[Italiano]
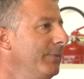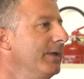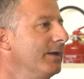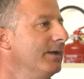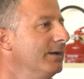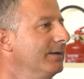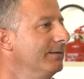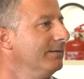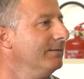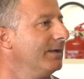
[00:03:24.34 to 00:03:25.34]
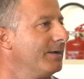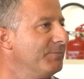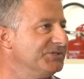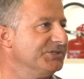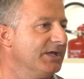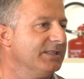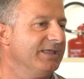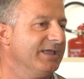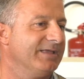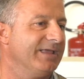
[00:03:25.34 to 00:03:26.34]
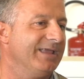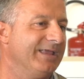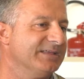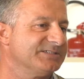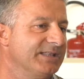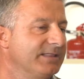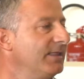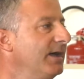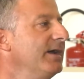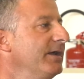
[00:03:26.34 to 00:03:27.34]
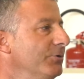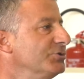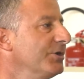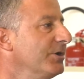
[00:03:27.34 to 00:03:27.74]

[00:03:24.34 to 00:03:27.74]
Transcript: per eh, la capacità di esaltare i nostri